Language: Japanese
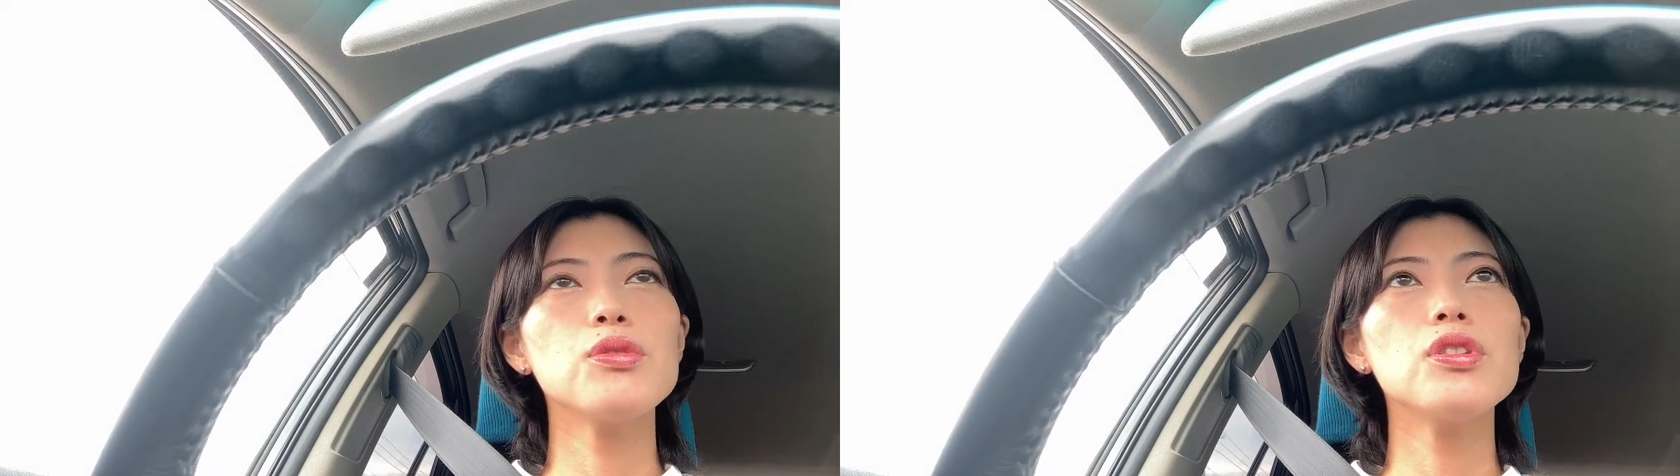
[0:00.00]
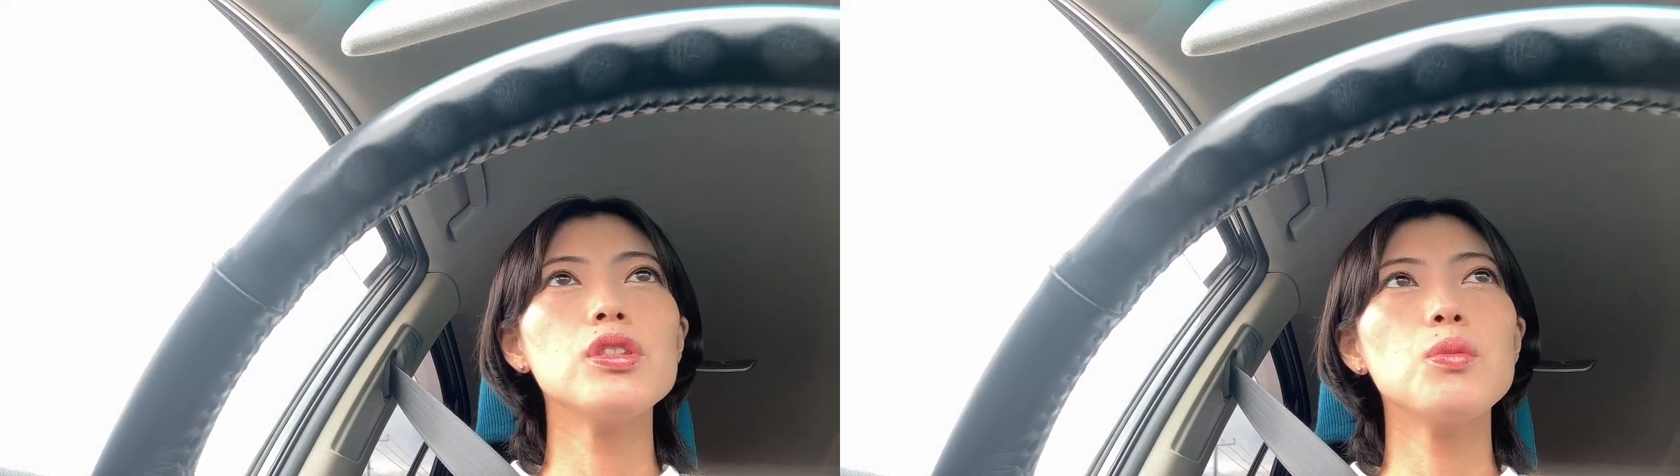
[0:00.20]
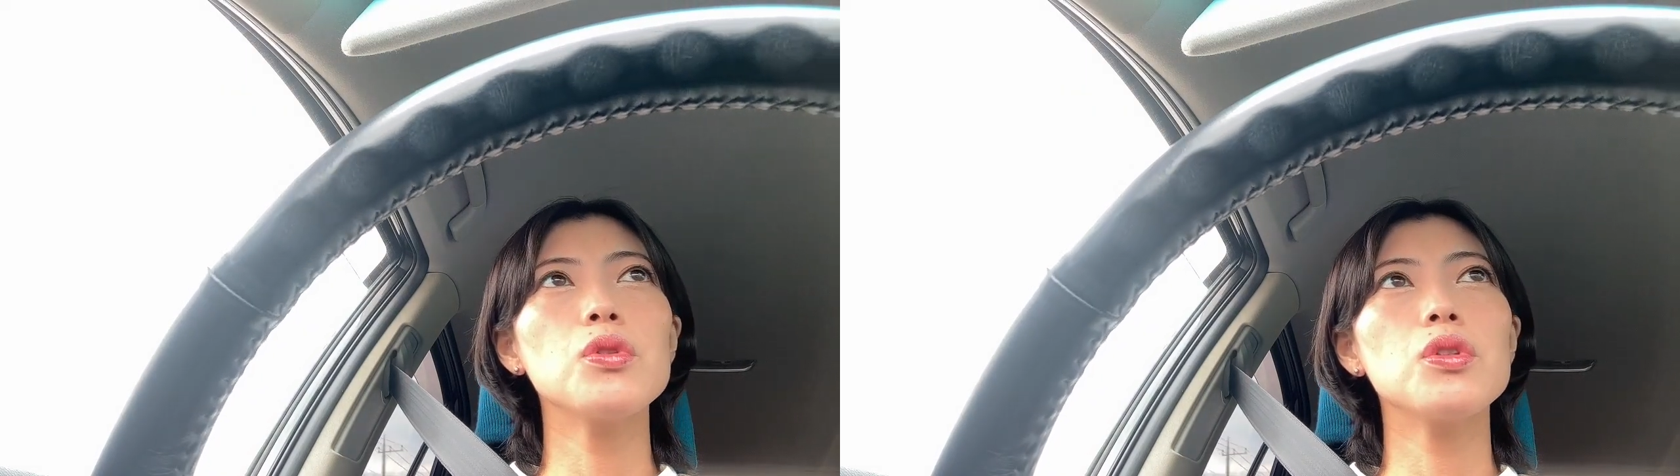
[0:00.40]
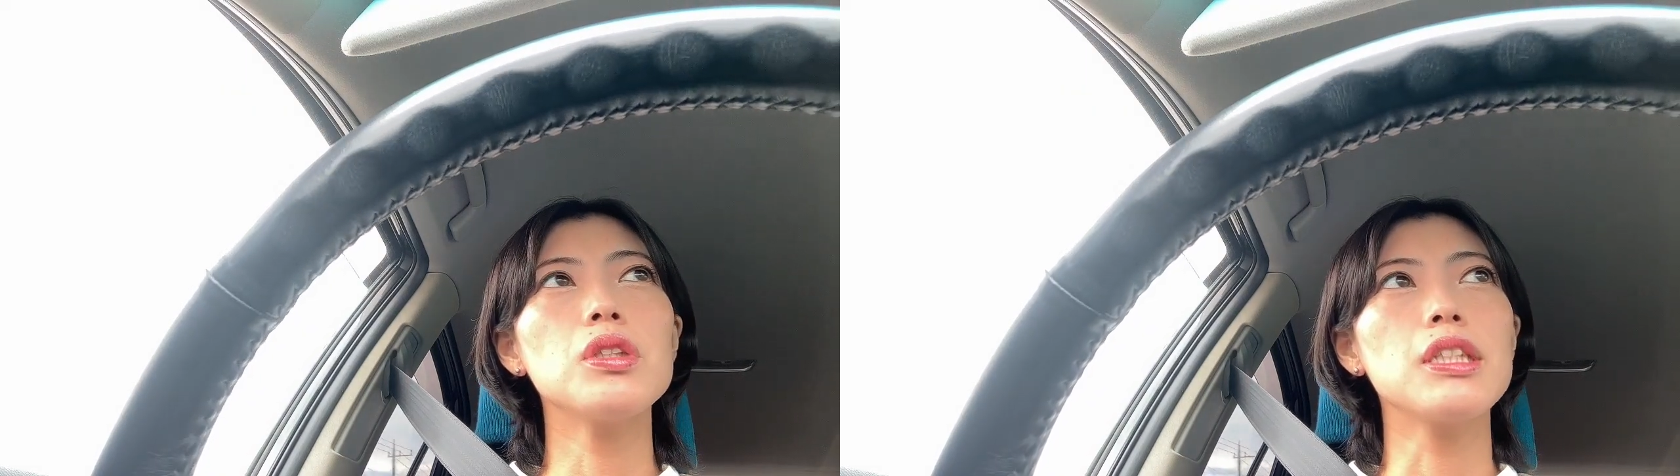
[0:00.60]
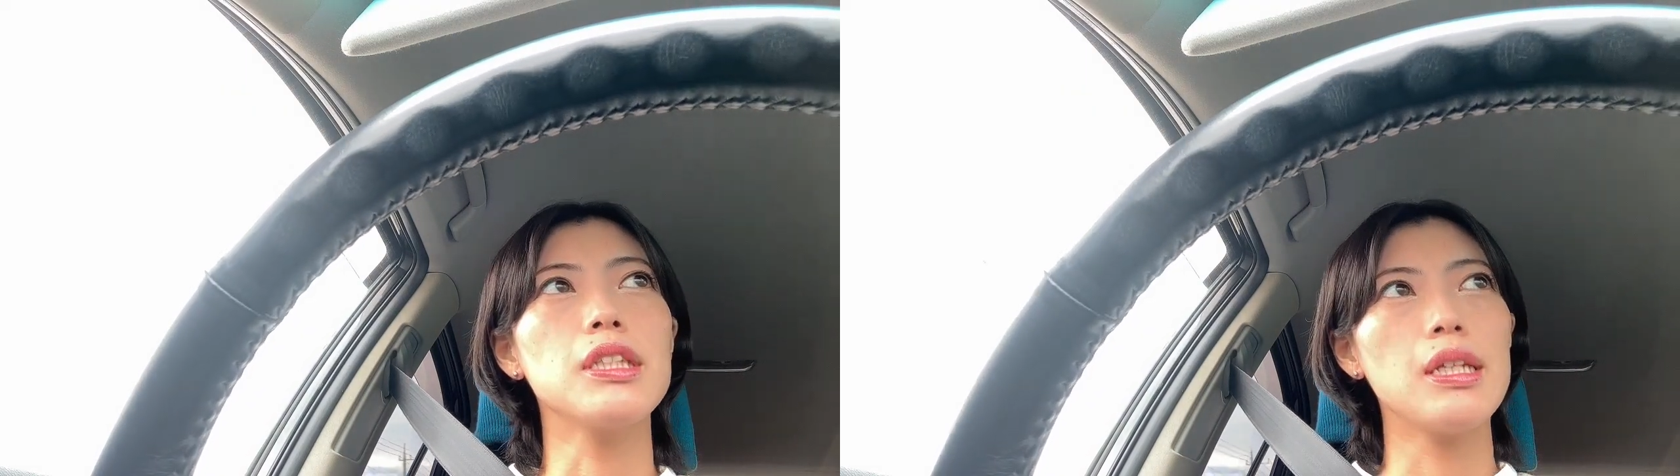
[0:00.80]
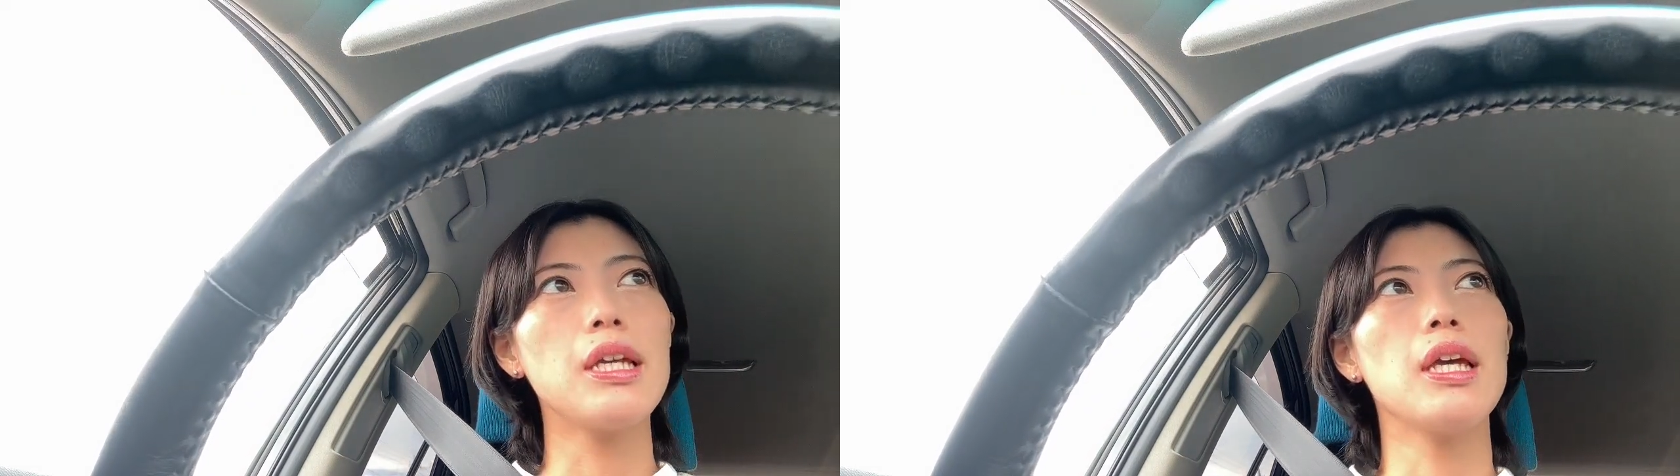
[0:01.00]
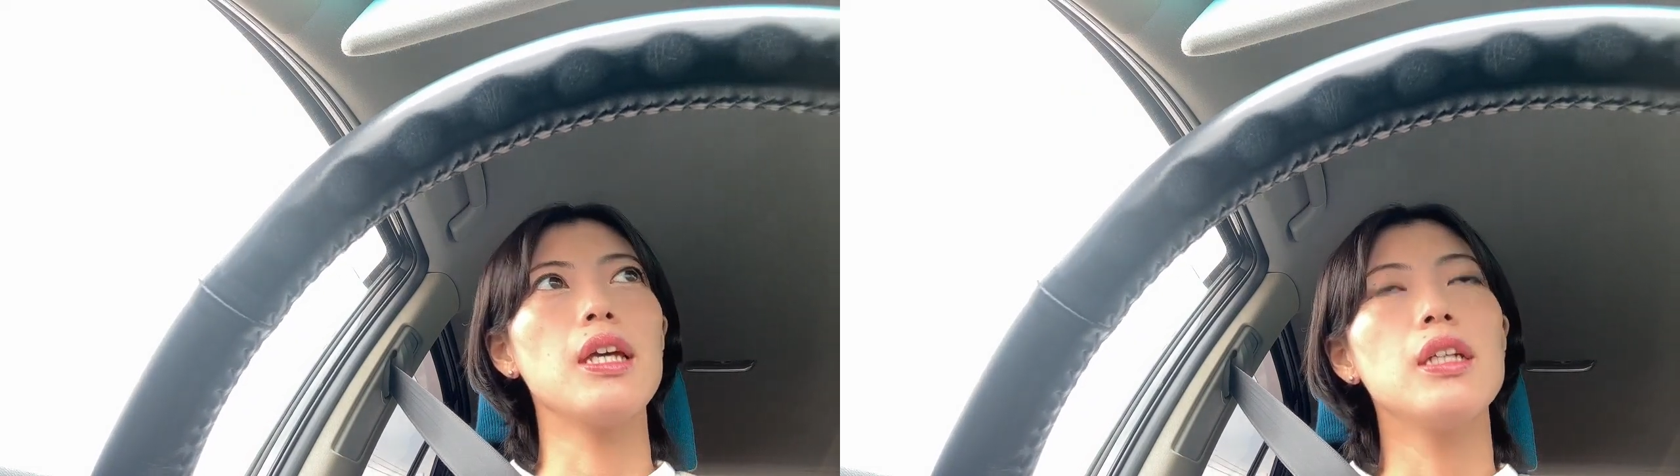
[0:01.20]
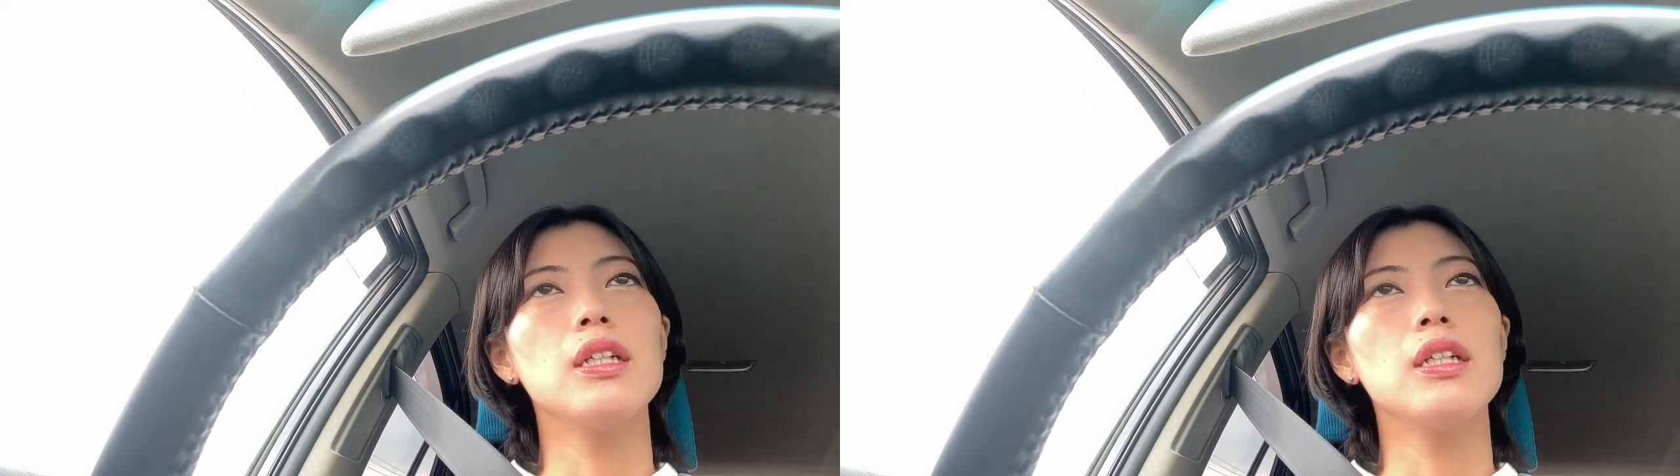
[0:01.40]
普通に戻ってきて